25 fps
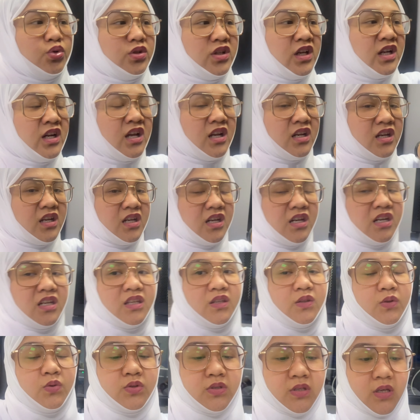na naririnig
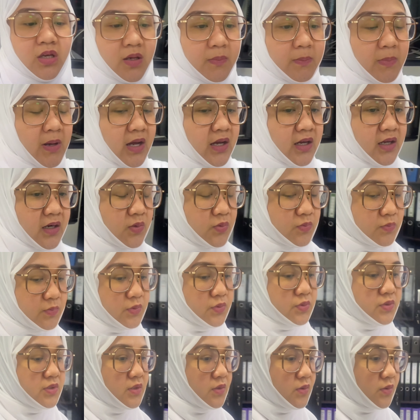niyo sa background
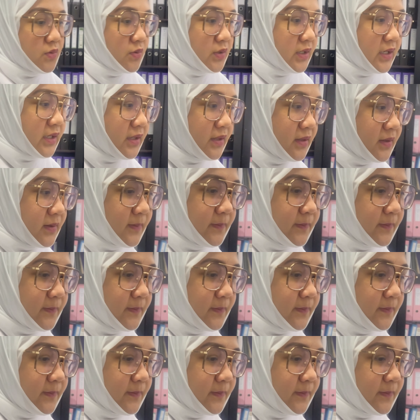music ko and